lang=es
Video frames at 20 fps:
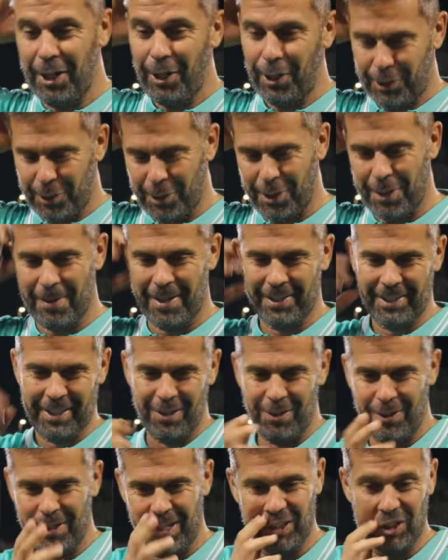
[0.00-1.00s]
Yo que soy del
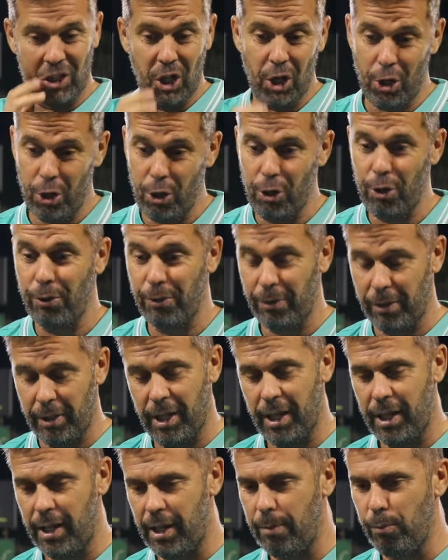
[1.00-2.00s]
Barcelona. No,
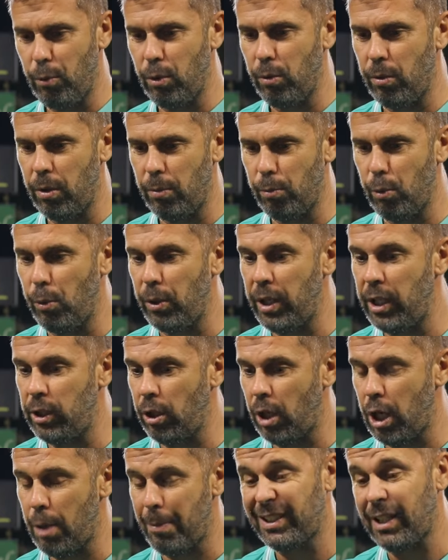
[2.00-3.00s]
es muy,
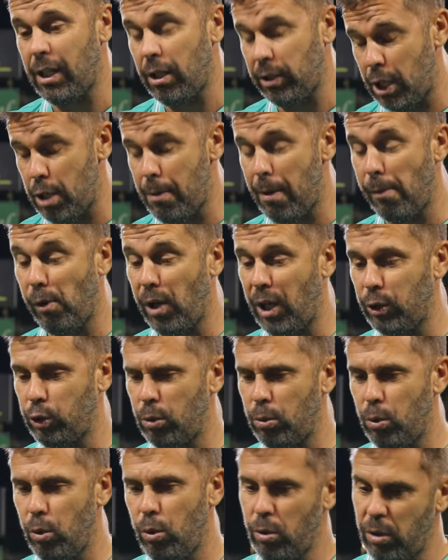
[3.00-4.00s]
bonito. El año pasado, este año vamos en
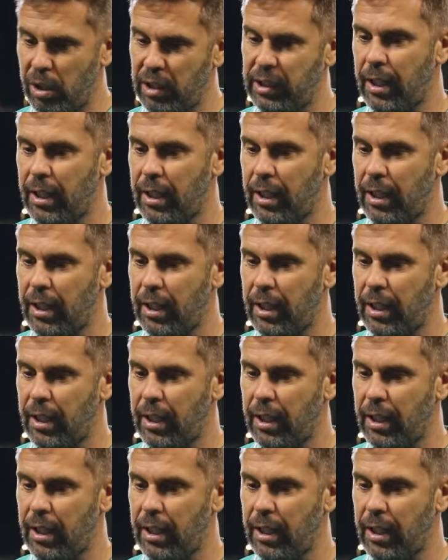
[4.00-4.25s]
autobús,